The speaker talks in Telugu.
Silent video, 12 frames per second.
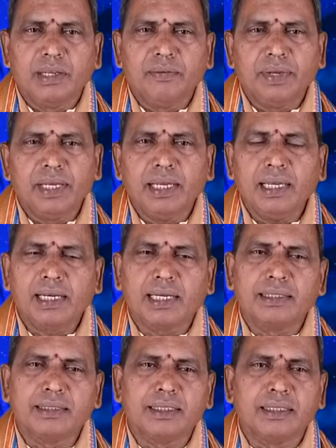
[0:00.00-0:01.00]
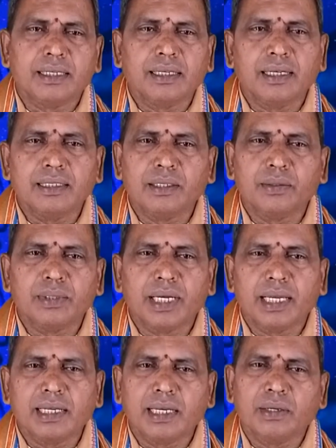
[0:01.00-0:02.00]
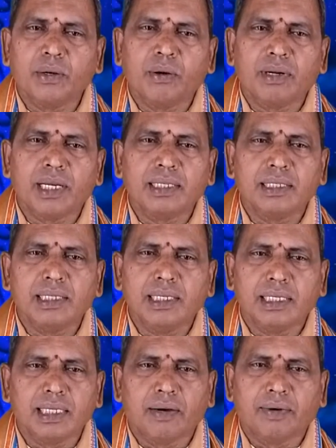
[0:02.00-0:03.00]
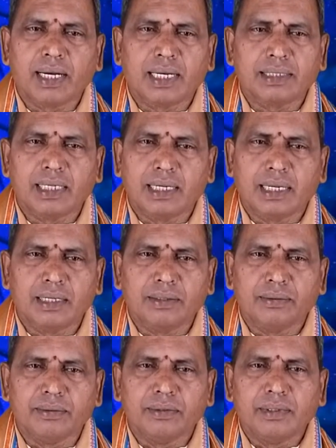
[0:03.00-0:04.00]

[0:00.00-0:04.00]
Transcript: ఇవే ఖచ్చితంగా జరుగుతాయని అనుకోవడానికి అవకాశం లేదు